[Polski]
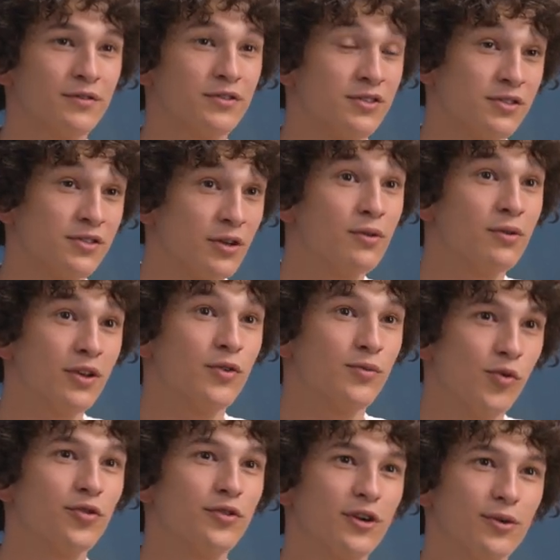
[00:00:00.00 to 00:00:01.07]
szczególnie u
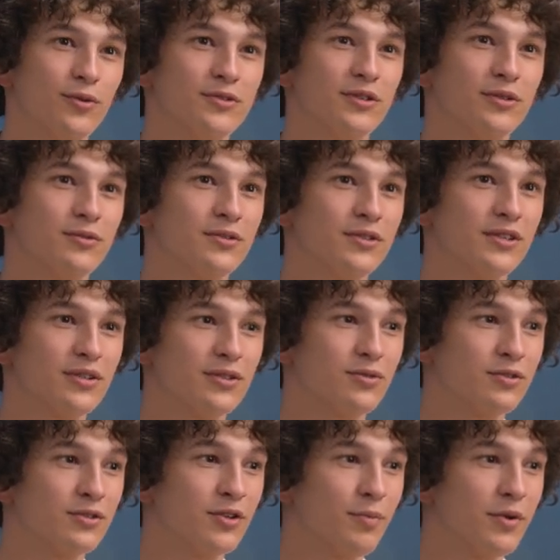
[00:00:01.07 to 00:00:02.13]
młodych ludzi, którzy,
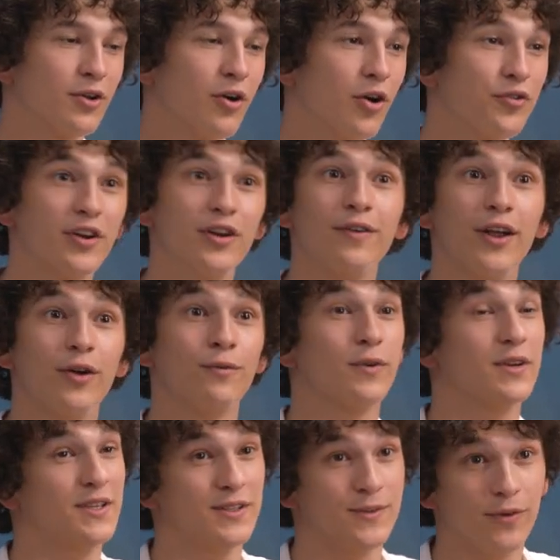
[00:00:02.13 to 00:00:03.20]
którzy dopiero odkrywają
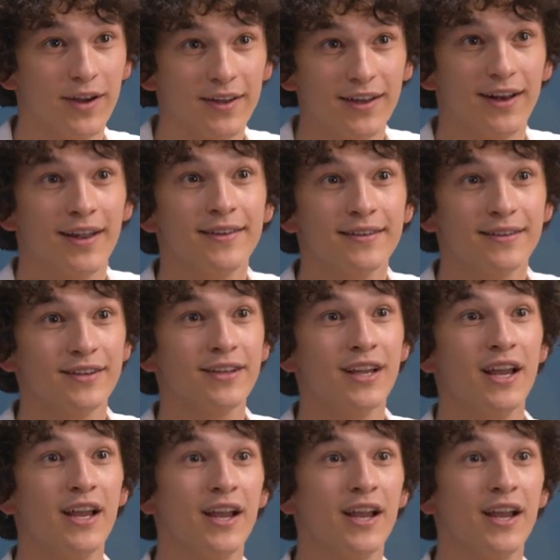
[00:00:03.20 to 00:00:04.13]
właśnie swoje talenty